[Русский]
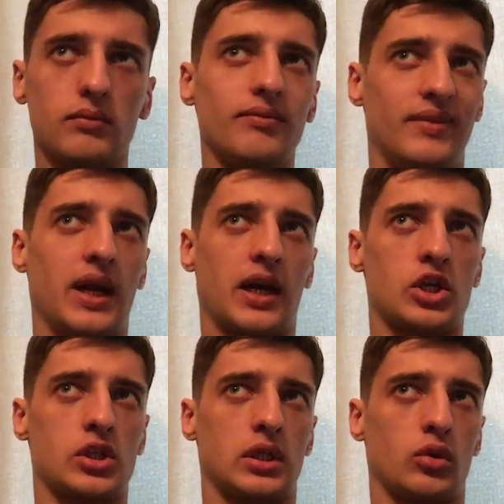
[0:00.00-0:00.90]
мне
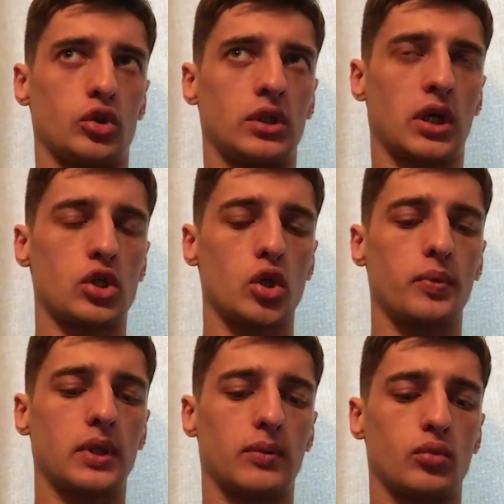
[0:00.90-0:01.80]
кажется, это очень хорошо,
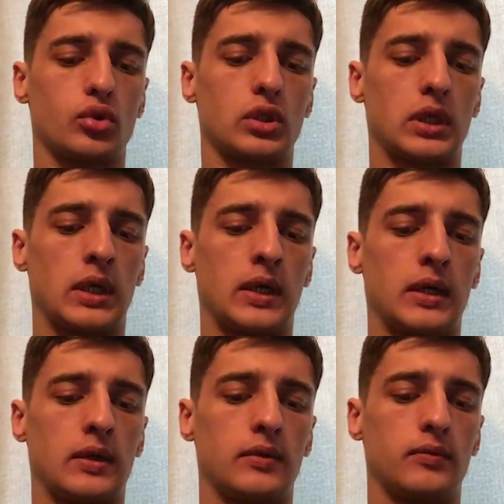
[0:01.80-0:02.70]
потому
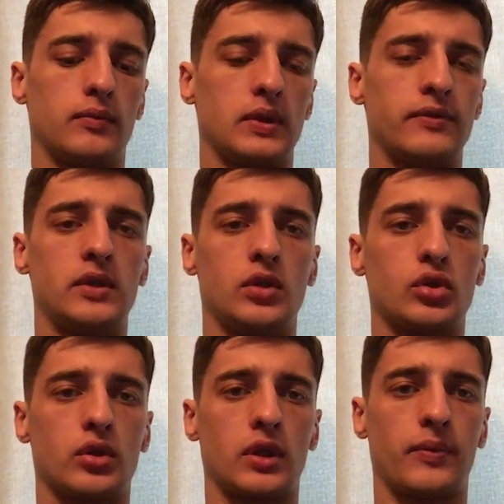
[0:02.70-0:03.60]
что мы видели,
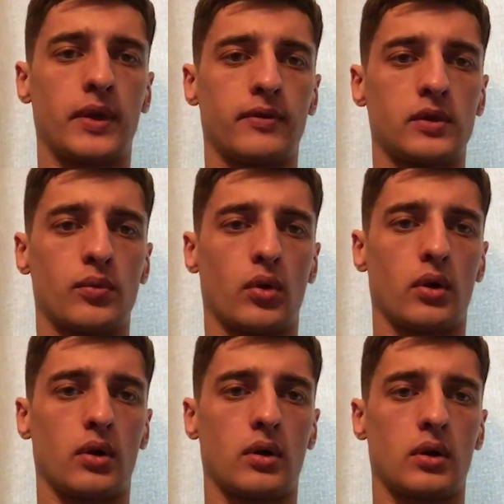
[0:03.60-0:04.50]
что на первых
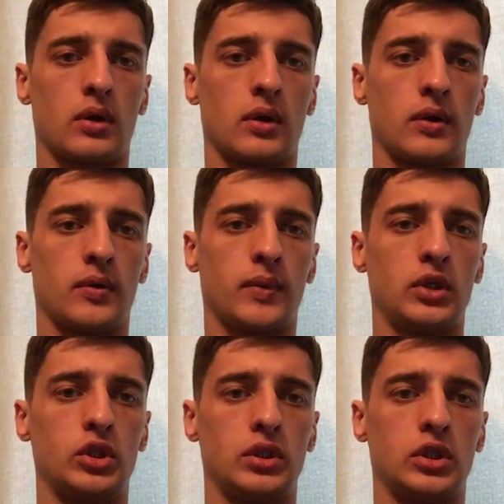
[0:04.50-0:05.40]
сборах э,
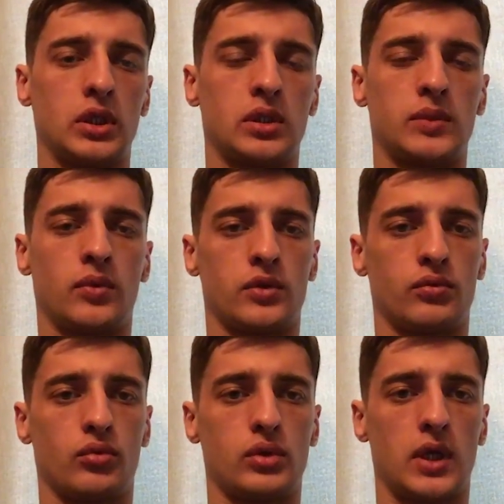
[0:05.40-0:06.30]
Манчини часто
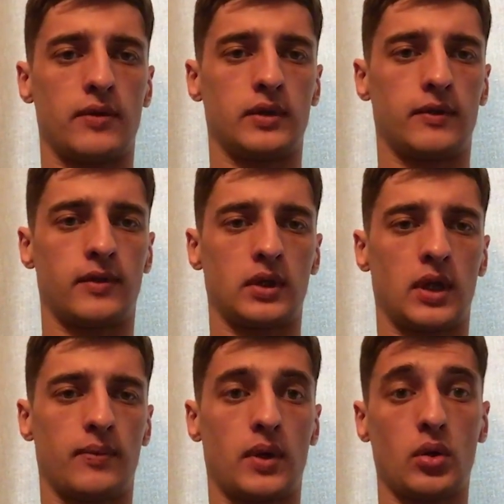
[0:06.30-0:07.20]
использовал Кузяева на
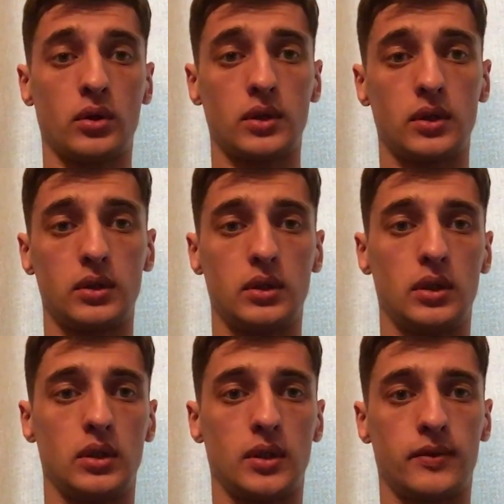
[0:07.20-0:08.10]
фланге обороны,
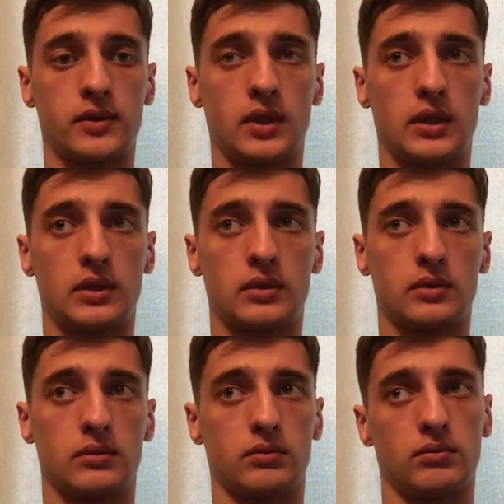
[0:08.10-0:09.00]
и, на мой взгляд,
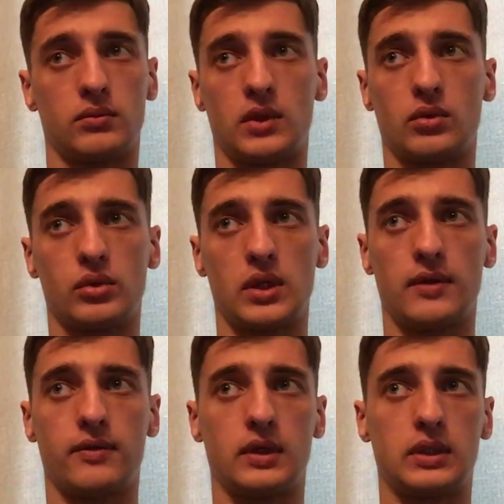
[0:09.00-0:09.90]
э, для
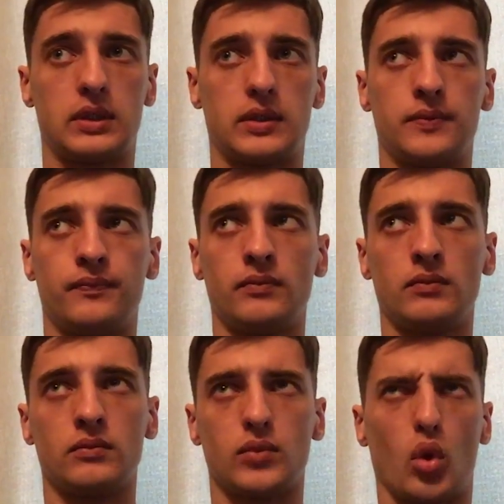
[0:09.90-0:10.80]
Кузяева это
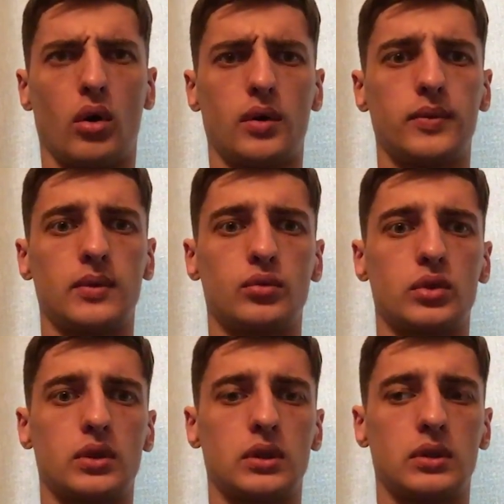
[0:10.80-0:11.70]
плохо, потому
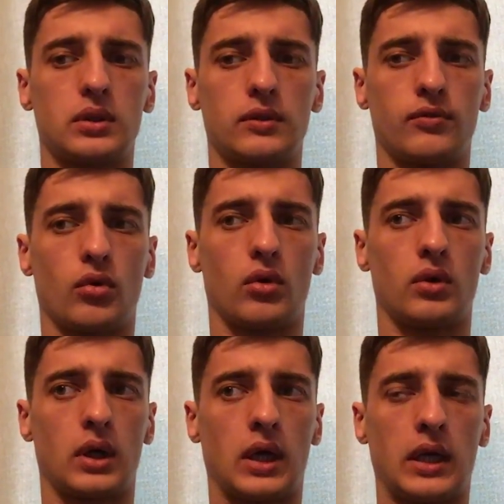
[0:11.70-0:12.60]
что это
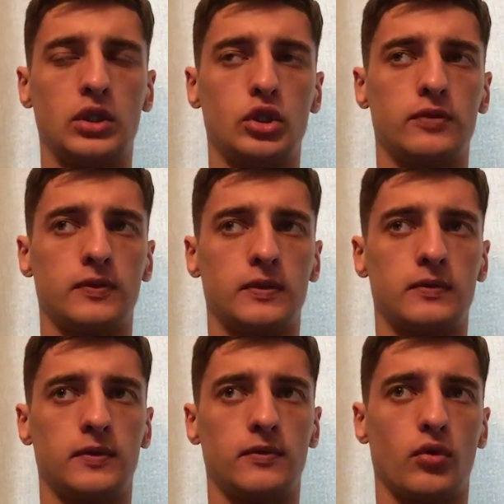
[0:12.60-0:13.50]
его ограничивает
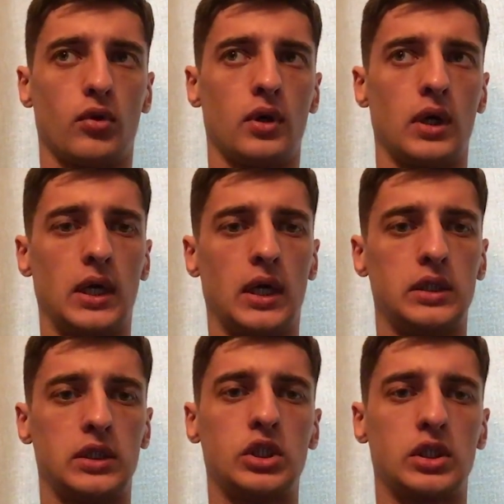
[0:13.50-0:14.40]
в его
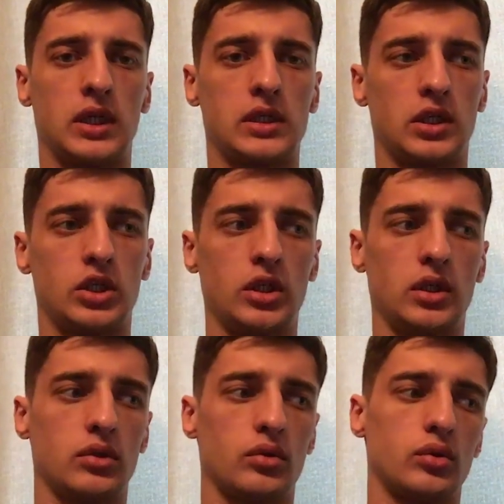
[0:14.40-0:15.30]
техническое
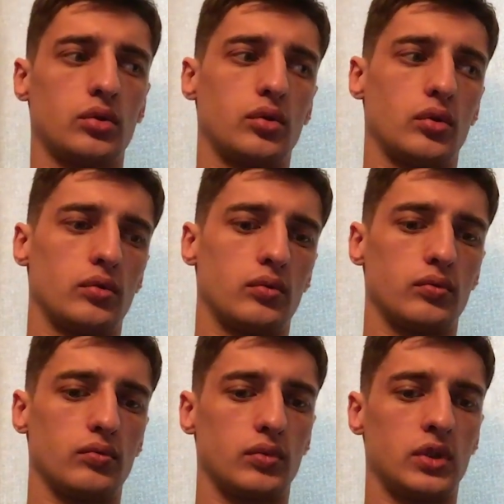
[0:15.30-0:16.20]
оснащение, то есть
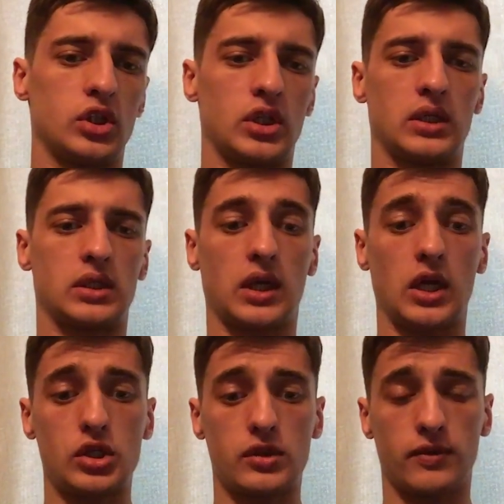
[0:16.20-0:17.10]
он снижается
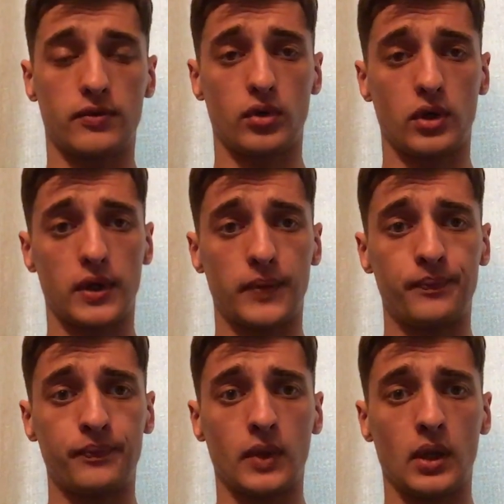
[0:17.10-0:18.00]
качество его игры,
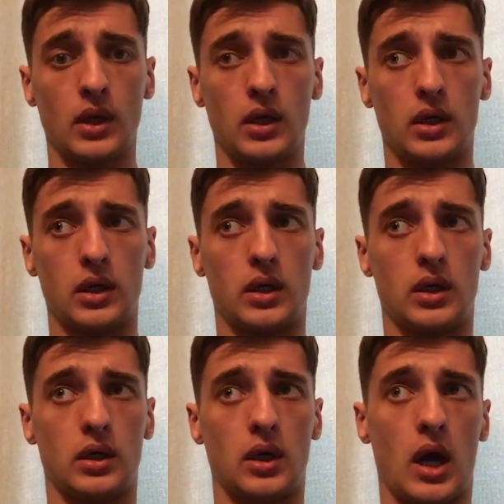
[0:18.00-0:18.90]

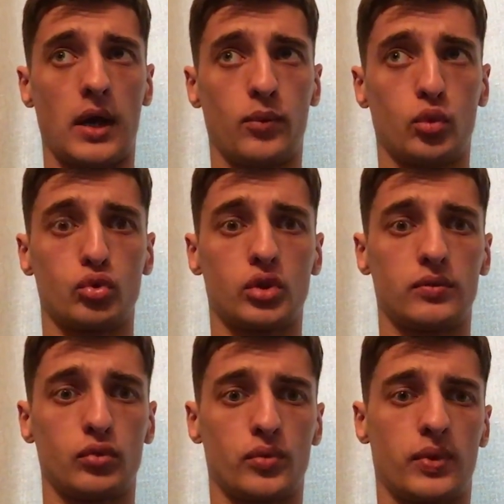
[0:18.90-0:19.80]
а ему нужно,
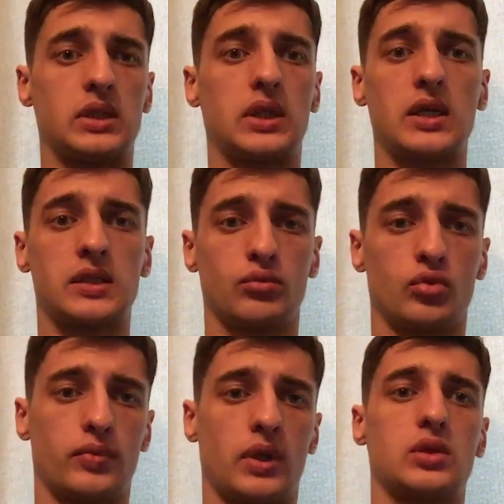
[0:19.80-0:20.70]
нужно пространство,
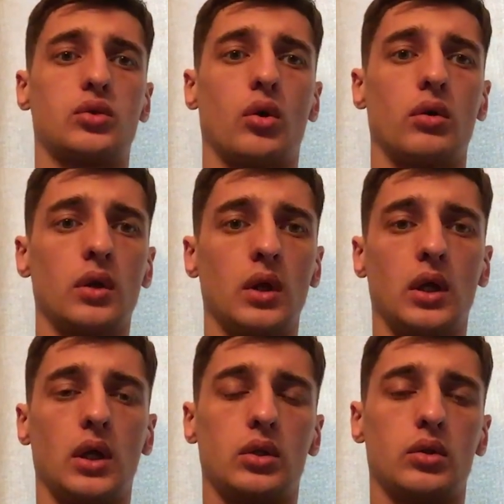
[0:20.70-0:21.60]
нужен простор.
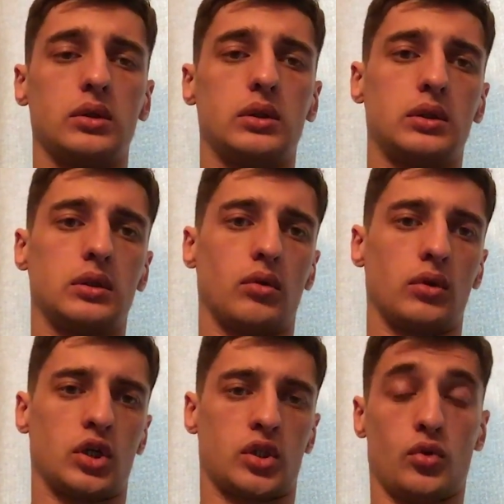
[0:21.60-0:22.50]
То есть э, он,
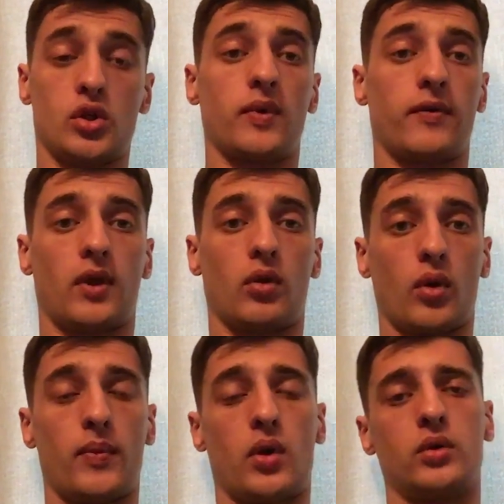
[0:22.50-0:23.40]
конечно, может по флангу
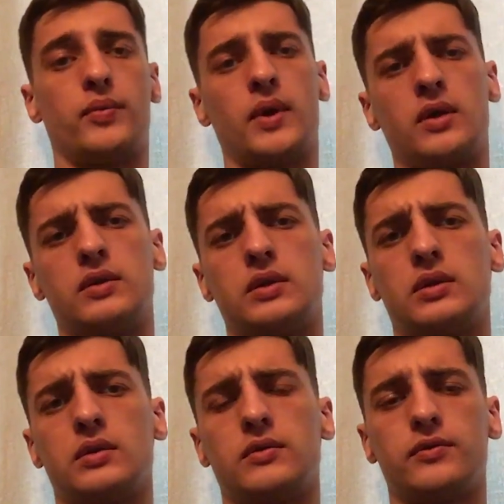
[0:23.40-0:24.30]
обороны бегать
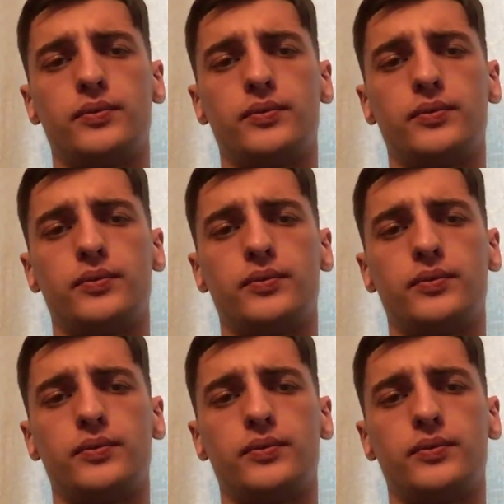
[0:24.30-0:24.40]
э,